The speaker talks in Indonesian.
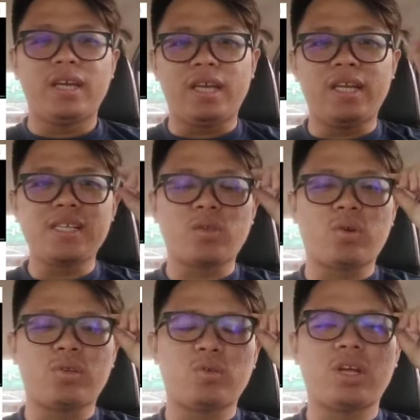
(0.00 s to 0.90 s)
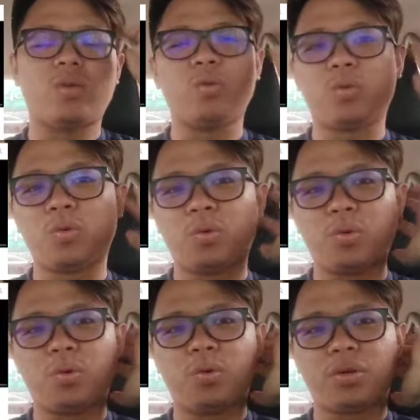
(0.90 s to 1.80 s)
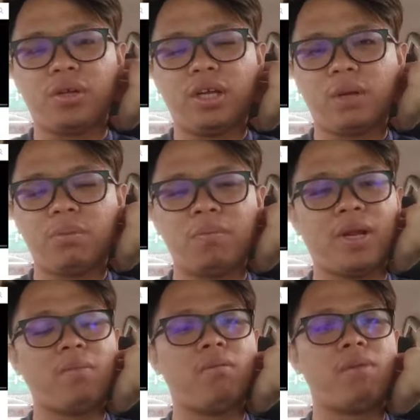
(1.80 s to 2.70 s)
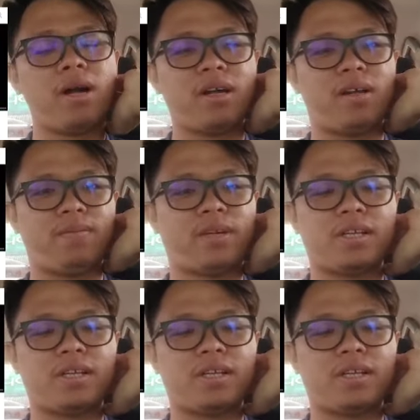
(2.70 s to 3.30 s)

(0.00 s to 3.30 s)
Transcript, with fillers: Ini satu kejutan untuk uh, kepimpinan pembangkang.